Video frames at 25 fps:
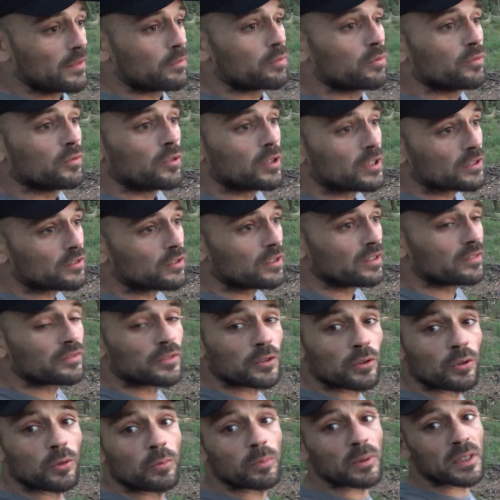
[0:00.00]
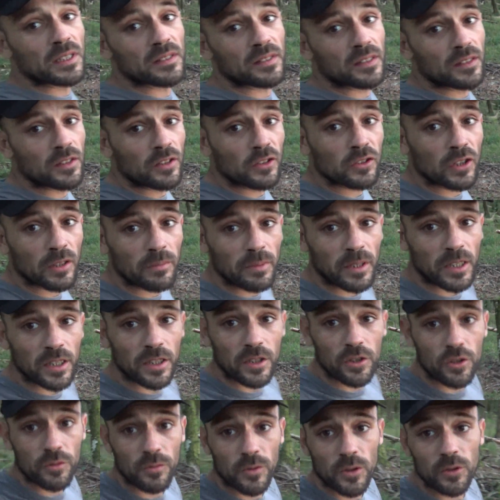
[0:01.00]
voir sur les photos précédentes, eh ben,
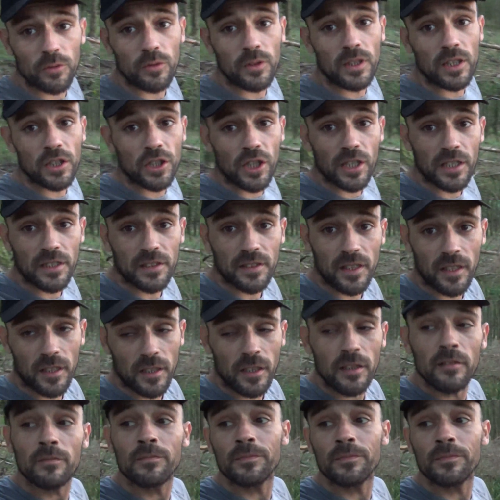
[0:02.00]
je me suis déjà installé.